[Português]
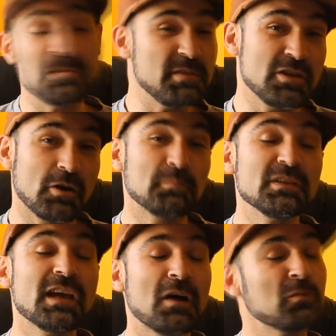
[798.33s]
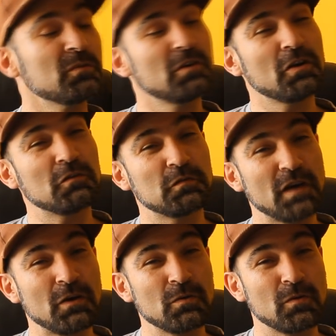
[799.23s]
na minha opinião, não
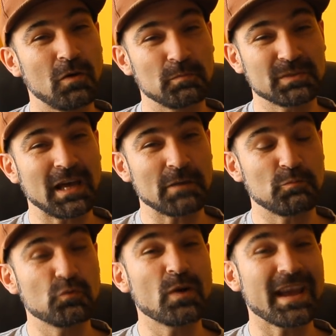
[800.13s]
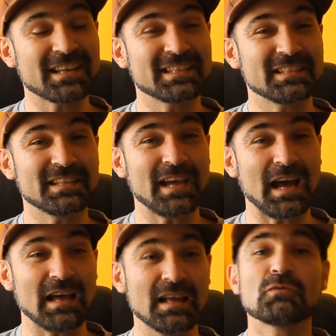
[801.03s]
vão optar por um
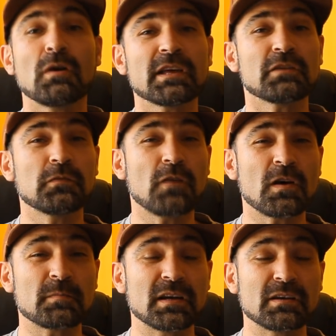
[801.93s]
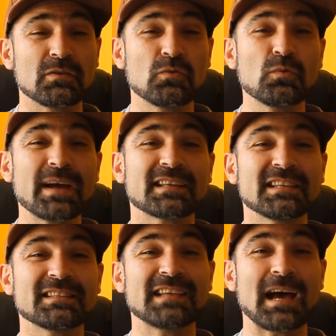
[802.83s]
RDTA. De qualquer forma, um
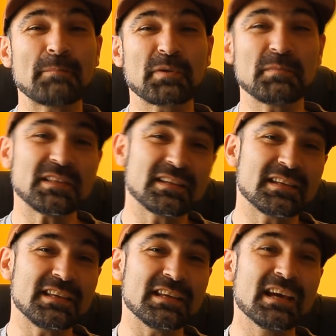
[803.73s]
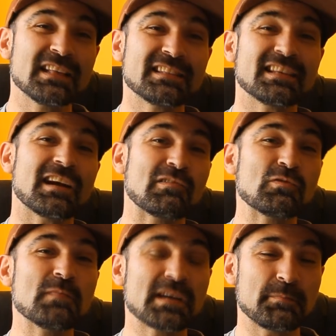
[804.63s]
RDTA permite aqui ter
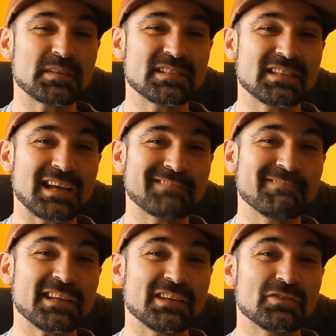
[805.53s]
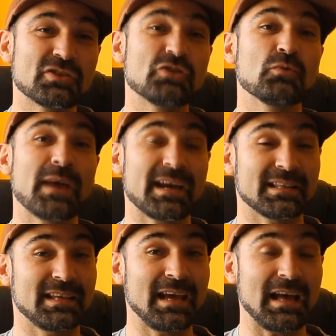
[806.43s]
alguma capacidade de líquido que o
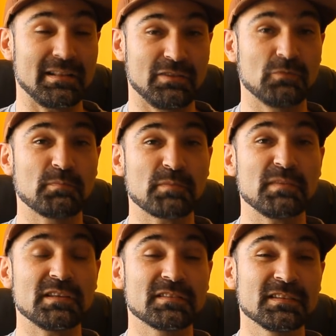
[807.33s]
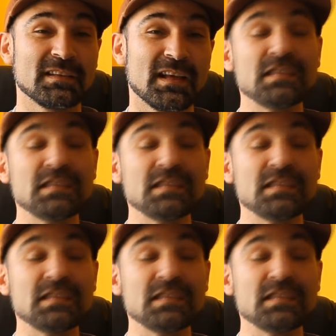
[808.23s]
RDA não permite,